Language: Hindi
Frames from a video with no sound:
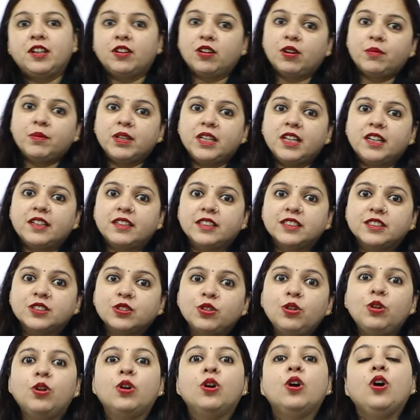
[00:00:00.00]
डिनोमिनेटर्स
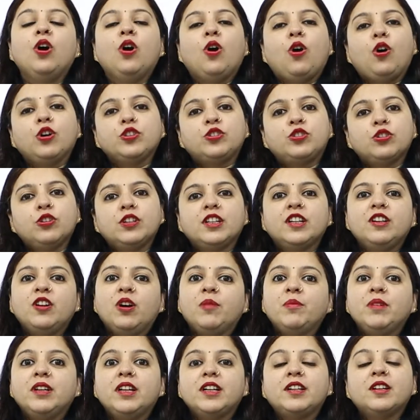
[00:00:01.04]
को और जो
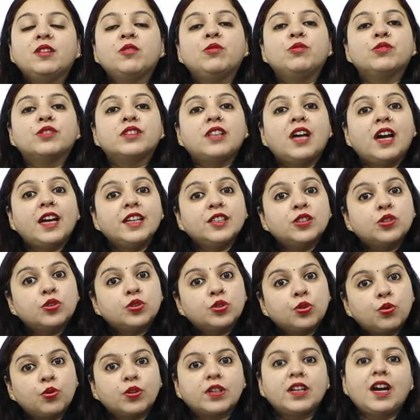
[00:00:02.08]
डिनोमिनेटर होता है
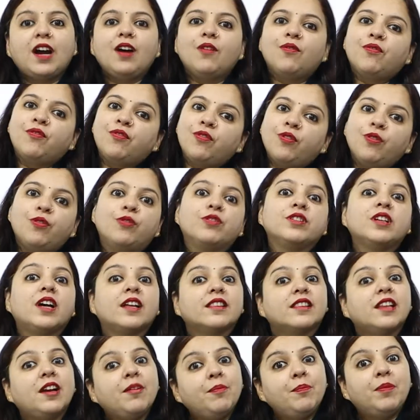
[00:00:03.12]
छोटा वो हो
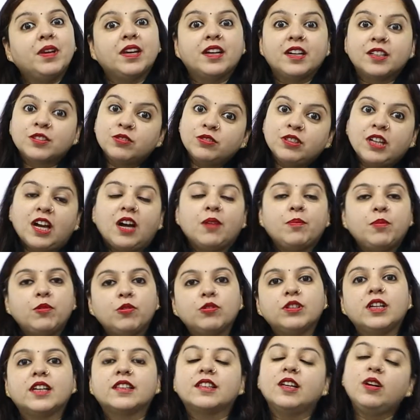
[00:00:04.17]
जाता है बिगर तो यहाँ पे
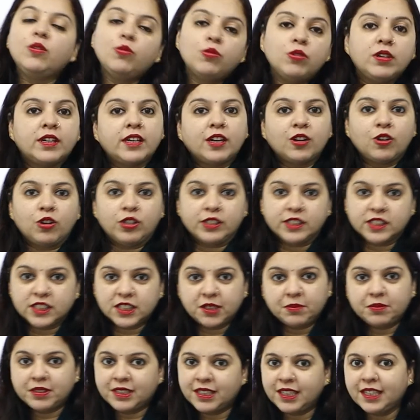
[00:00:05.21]
हो जाता है उल्टा
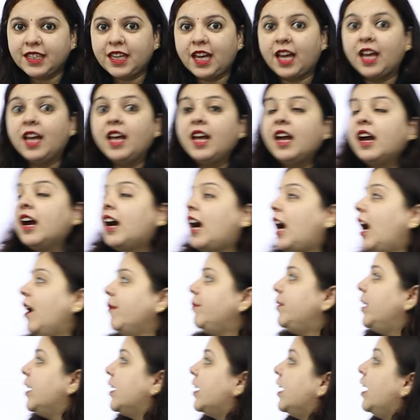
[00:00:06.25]
कॉन्सेप्ट ठीक है
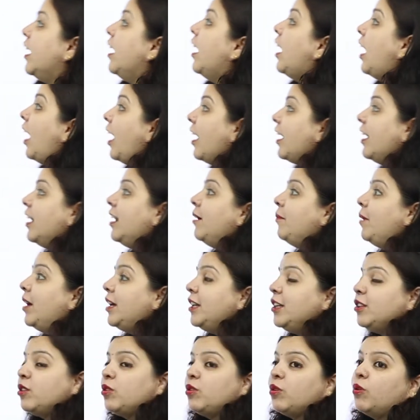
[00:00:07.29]
आप देखिए अगर
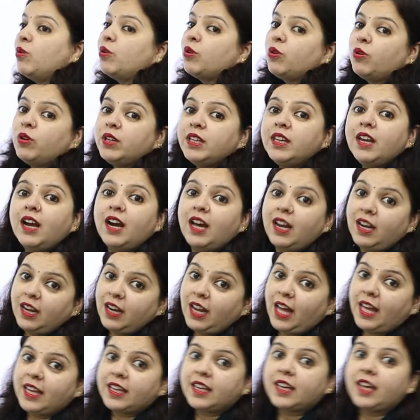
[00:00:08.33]
हमारे दोनों ही
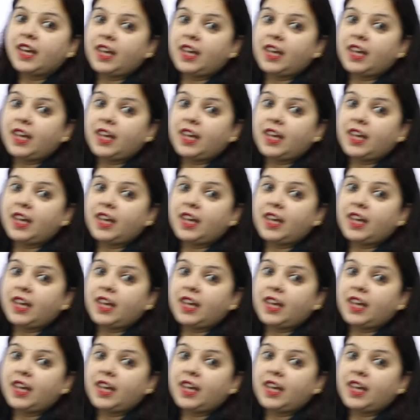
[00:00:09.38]
अनलाइक